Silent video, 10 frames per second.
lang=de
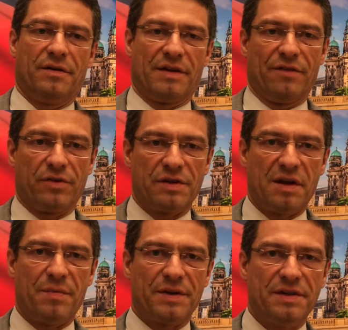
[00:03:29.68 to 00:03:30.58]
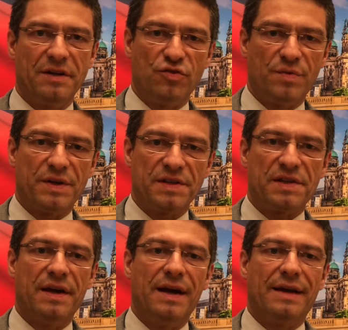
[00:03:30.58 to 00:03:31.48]
Da wurde debattiert über
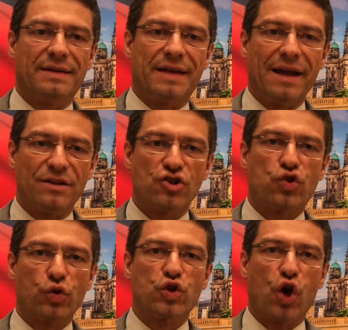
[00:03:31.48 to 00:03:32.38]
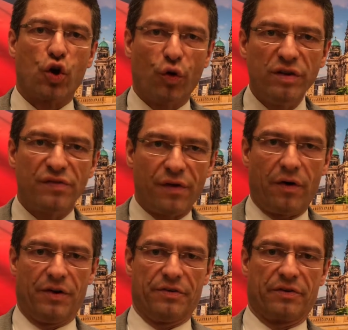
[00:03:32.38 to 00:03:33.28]
diese
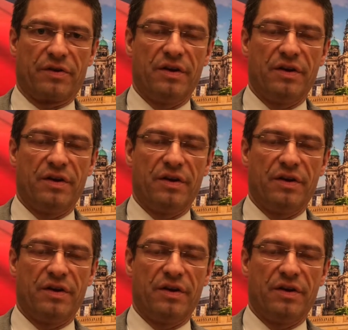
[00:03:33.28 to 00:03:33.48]
Datenschutzgrundverordnung.